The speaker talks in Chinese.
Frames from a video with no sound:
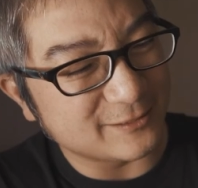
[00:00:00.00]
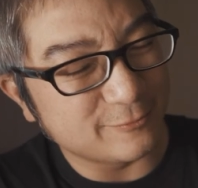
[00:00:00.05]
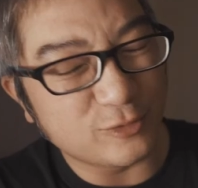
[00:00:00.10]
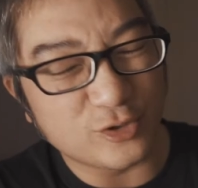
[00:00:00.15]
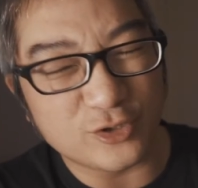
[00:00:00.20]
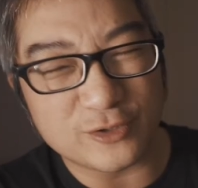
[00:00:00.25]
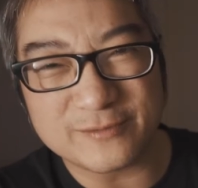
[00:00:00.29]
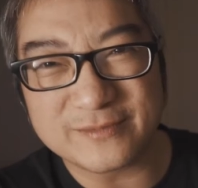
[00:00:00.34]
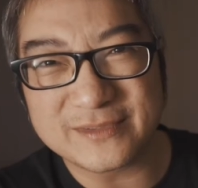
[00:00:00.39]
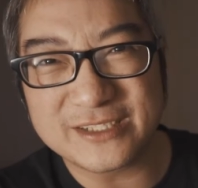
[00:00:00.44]

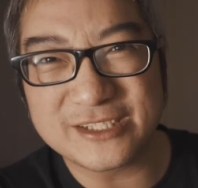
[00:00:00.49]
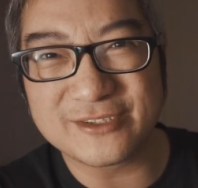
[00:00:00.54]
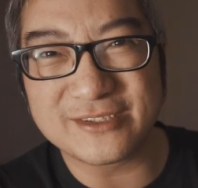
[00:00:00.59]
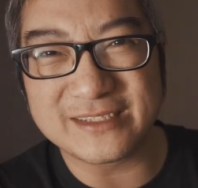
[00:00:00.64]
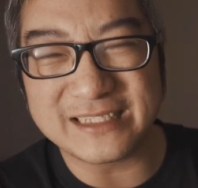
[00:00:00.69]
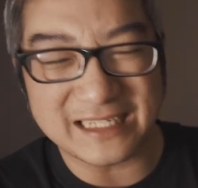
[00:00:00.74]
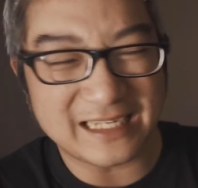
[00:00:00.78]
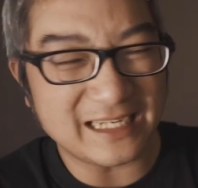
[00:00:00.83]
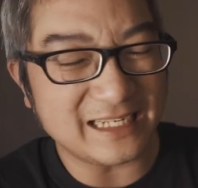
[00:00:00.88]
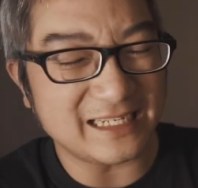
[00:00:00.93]
播，就是
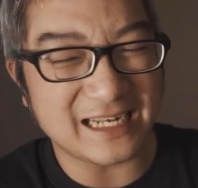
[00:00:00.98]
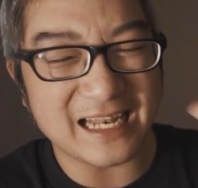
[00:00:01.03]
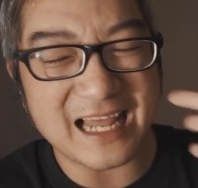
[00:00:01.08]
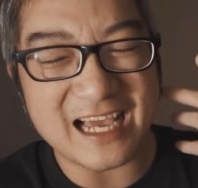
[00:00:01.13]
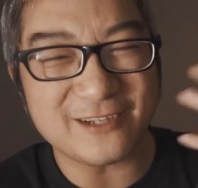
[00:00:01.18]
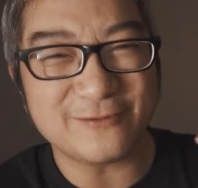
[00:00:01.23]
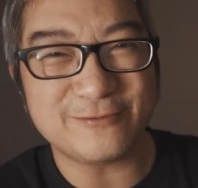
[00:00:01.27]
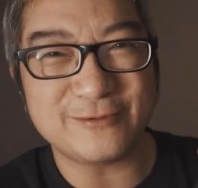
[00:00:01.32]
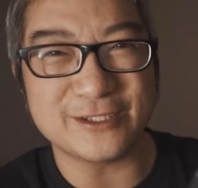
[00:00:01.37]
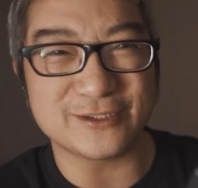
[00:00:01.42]
你可以
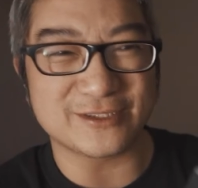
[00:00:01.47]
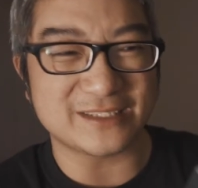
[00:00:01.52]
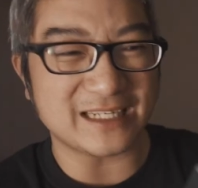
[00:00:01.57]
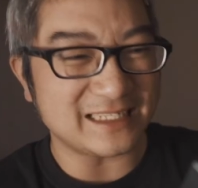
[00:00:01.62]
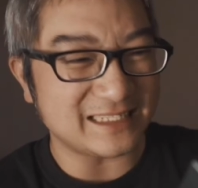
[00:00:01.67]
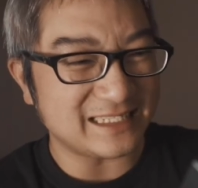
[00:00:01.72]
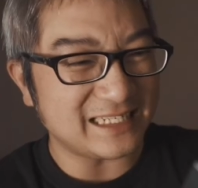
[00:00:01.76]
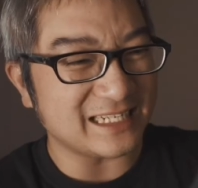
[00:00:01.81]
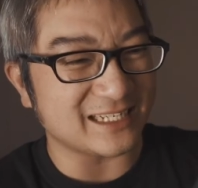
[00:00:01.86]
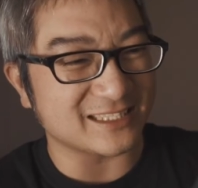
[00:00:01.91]
live view 在
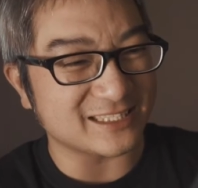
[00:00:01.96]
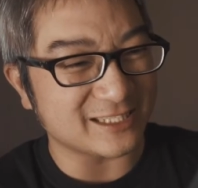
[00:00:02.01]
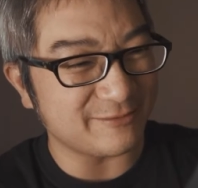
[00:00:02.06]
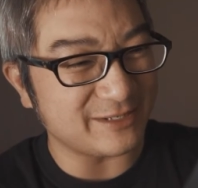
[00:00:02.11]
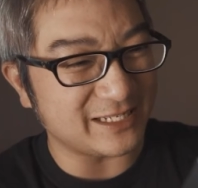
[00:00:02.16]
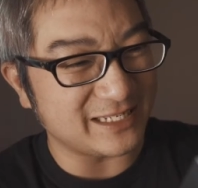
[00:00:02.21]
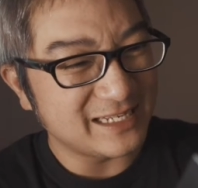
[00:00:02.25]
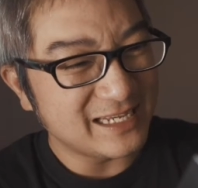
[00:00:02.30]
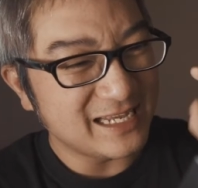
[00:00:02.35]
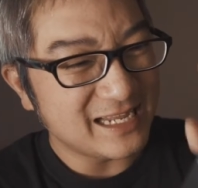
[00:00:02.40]
你电脑上
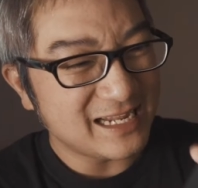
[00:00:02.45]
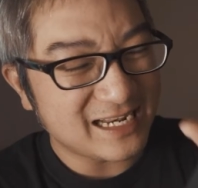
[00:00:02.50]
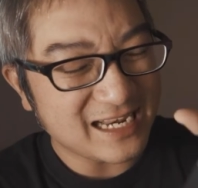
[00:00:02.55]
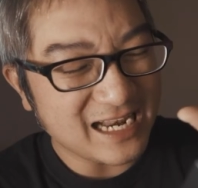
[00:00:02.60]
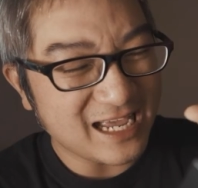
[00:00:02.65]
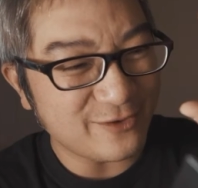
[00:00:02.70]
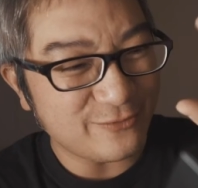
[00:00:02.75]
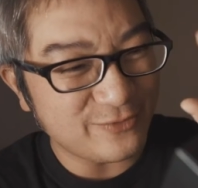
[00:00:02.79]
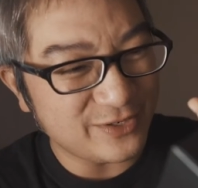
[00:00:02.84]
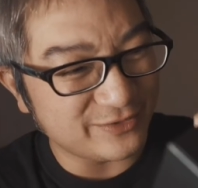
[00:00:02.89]
面
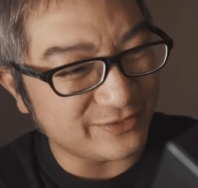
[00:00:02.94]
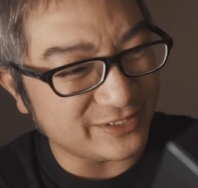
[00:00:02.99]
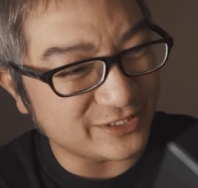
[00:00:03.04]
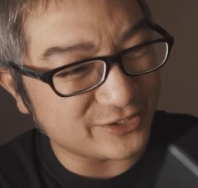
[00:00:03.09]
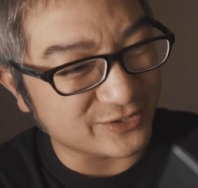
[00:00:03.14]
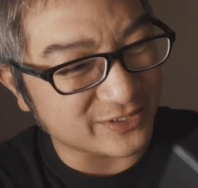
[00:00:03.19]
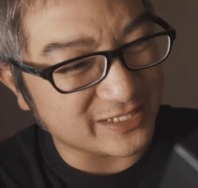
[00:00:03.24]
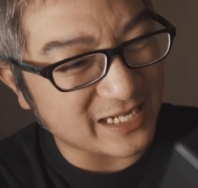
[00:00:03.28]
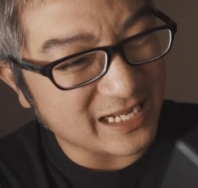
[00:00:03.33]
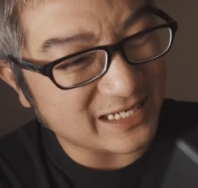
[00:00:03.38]
live view 你
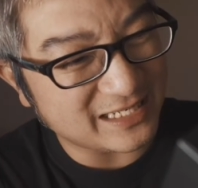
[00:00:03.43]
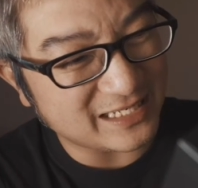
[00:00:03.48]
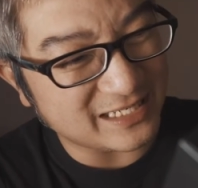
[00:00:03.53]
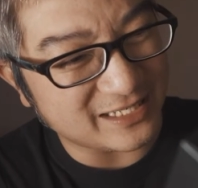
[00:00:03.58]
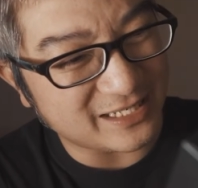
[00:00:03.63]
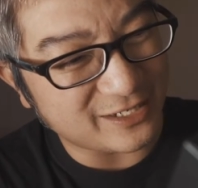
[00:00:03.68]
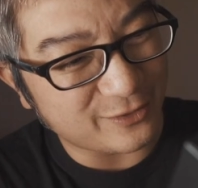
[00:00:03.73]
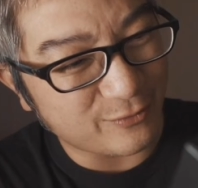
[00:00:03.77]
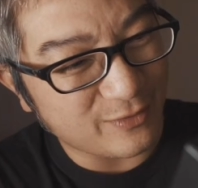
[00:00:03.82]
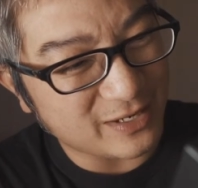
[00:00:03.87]
所看
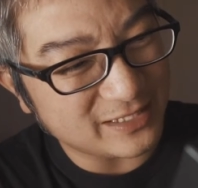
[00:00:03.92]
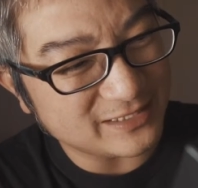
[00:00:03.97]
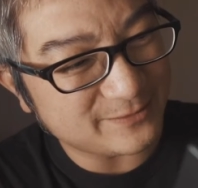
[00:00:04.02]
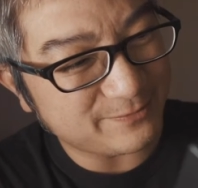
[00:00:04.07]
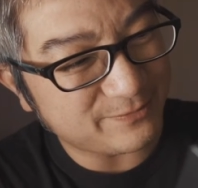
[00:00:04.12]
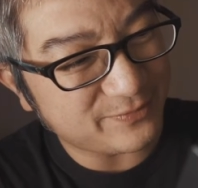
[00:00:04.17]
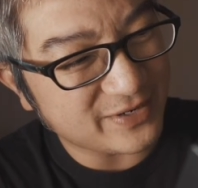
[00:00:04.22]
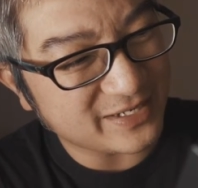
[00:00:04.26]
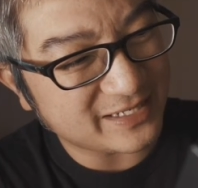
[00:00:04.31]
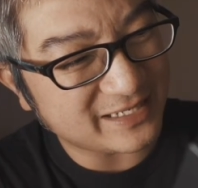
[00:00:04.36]
的 advanced
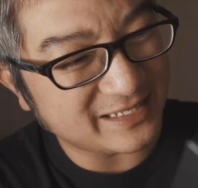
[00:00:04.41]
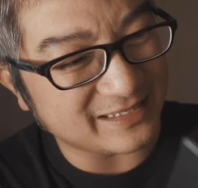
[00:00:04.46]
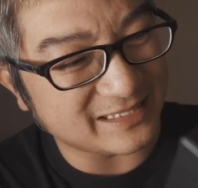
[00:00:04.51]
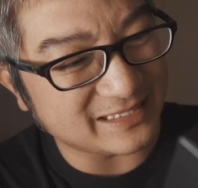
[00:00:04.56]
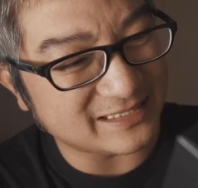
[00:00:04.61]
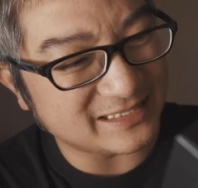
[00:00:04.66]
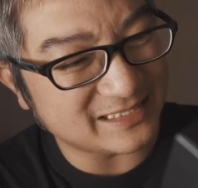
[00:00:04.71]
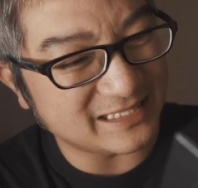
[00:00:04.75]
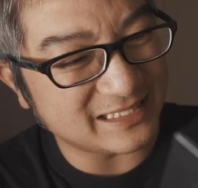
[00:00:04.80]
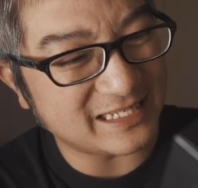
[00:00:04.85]

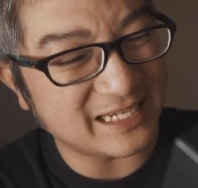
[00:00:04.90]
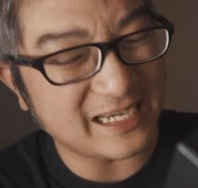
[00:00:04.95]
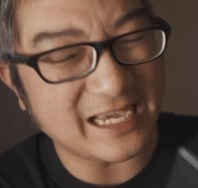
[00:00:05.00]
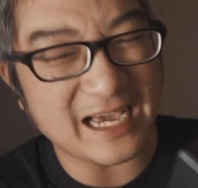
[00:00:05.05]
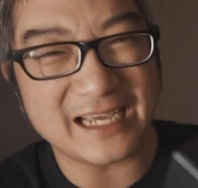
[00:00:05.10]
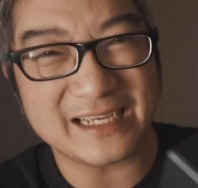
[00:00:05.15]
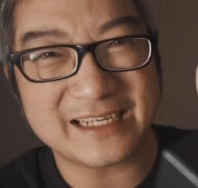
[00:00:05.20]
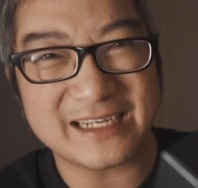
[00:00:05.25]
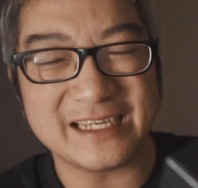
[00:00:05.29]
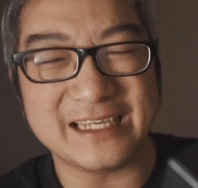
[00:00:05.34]
breaking， 你可以
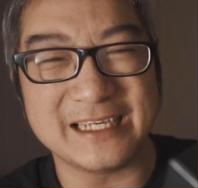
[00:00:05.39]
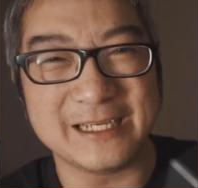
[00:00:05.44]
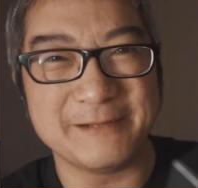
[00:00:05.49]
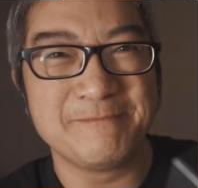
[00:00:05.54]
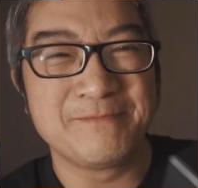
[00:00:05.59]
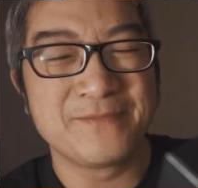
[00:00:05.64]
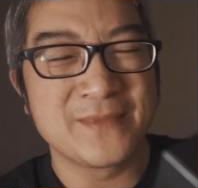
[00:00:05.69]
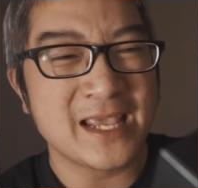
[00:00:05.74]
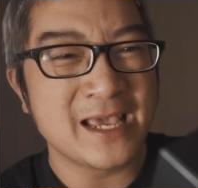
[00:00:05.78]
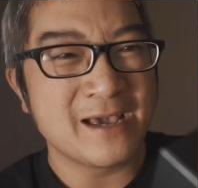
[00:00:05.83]
还可以
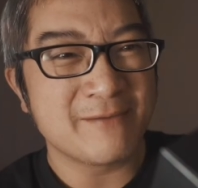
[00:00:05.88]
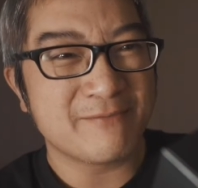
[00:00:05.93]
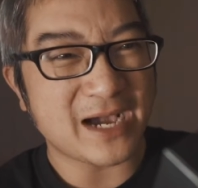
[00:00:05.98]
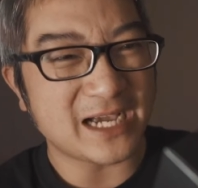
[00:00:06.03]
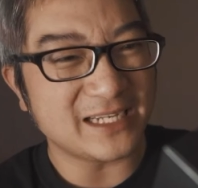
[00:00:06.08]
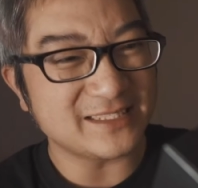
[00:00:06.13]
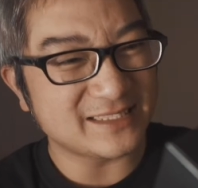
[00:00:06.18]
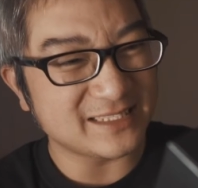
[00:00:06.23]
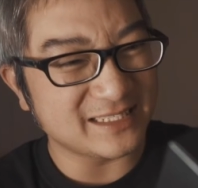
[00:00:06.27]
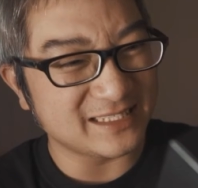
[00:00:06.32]

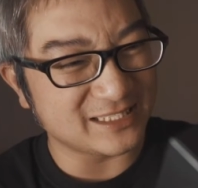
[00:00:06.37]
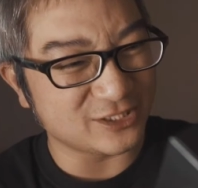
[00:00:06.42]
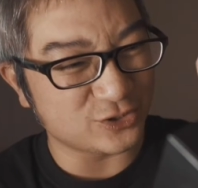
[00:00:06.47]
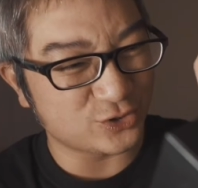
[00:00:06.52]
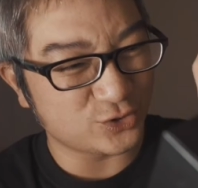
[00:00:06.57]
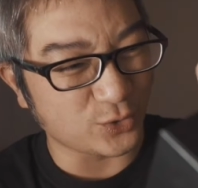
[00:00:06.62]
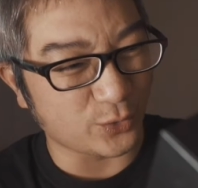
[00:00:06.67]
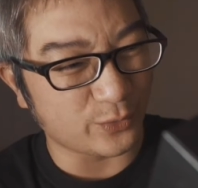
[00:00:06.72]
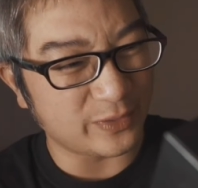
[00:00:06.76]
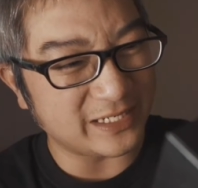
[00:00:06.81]
拍摄
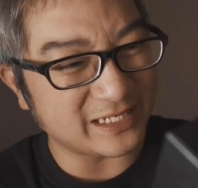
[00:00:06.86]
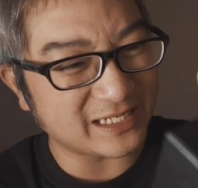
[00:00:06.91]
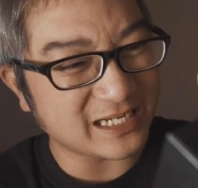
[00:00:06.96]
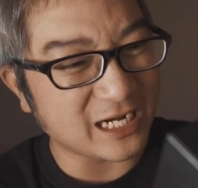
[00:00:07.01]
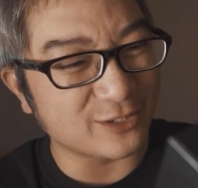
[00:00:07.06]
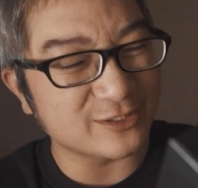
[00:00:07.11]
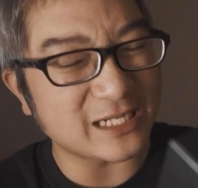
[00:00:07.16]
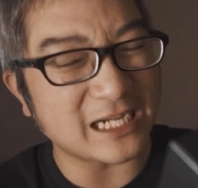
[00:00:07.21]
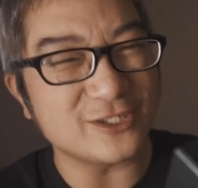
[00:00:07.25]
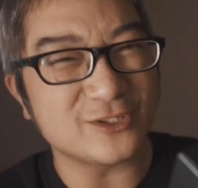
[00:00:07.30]
所谓的
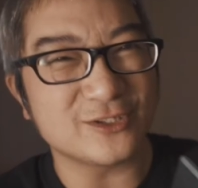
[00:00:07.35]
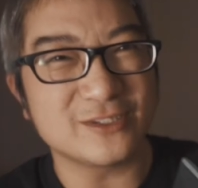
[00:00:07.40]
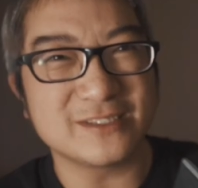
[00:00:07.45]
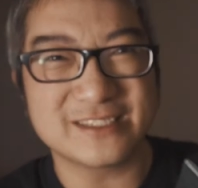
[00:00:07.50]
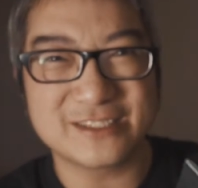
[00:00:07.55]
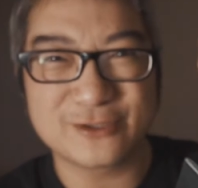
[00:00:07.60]
高台，